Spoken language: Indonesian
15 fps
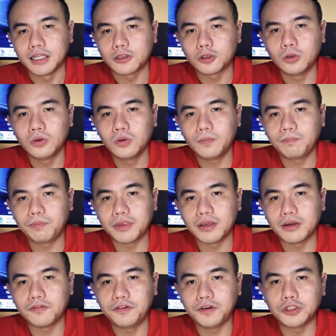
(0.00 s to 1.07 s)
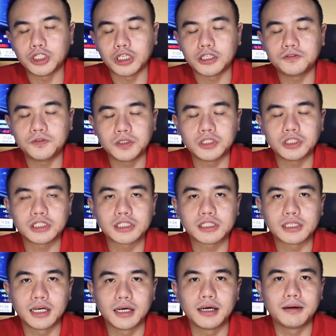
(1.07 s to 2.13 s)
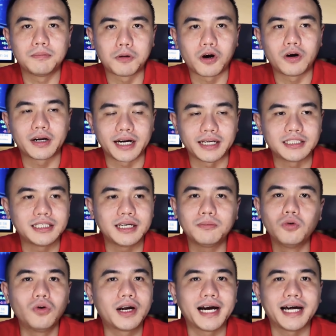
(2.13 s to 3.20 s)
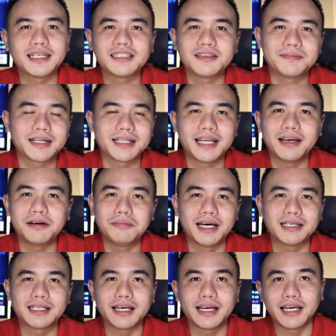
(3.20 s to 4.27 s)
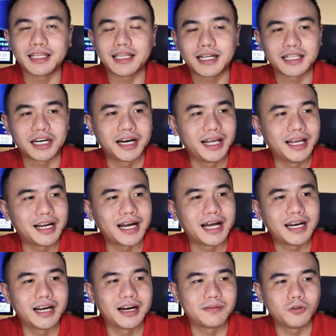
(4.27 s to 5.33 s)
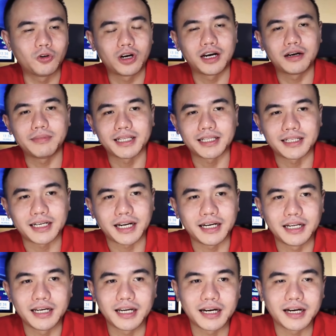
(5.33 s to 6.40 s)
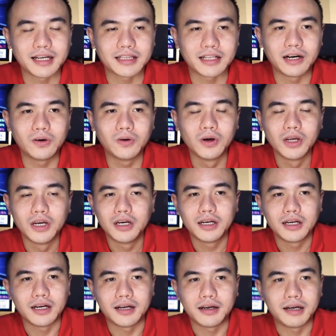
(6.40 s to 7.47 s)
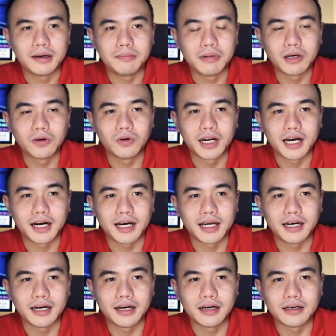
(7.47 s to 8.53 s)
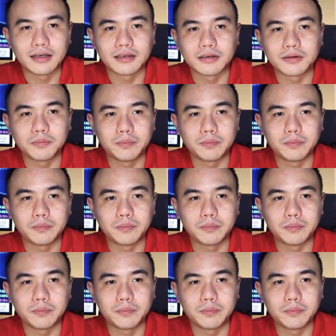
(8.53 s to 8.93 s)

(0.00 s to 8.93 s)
itu future futures uh, brokerage-nya bukan seperti yang biasanya kita tradingkan dengan menggunakan trader atau uh, menggunakan